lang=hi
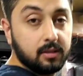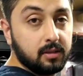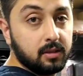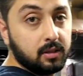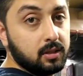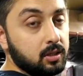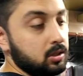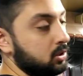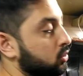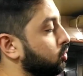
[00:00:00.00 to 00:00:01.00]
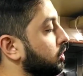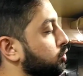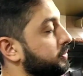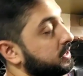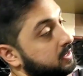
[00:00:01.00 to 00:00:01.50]
ओके चौदह सौ
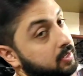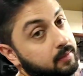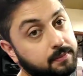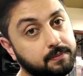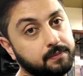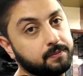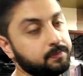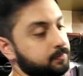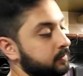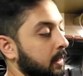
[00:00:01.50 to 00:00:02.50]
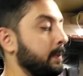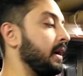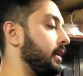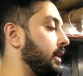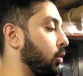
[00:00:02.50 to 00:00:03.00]
पचास का चौदह सौ पचास
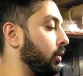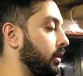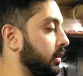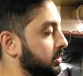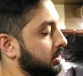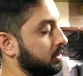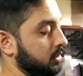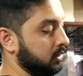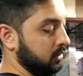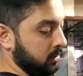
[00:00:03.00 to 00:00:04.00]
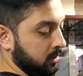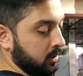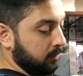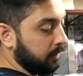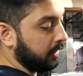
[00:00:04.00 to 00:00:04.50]
बैटरी इंक्लूडिंग हाँ जी ठीक है
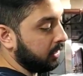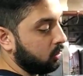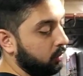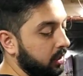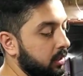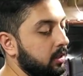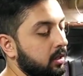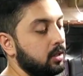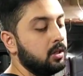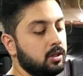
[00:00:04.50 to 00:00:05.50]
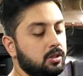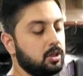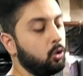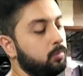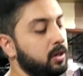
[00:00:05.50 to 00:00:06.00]
बैटरी इंक्लूडिंग के अंदर
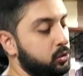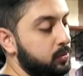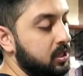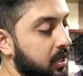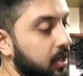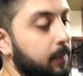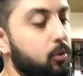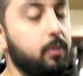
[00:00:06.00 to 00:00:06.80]
साउंड बार्स मिल जाएंगी आपको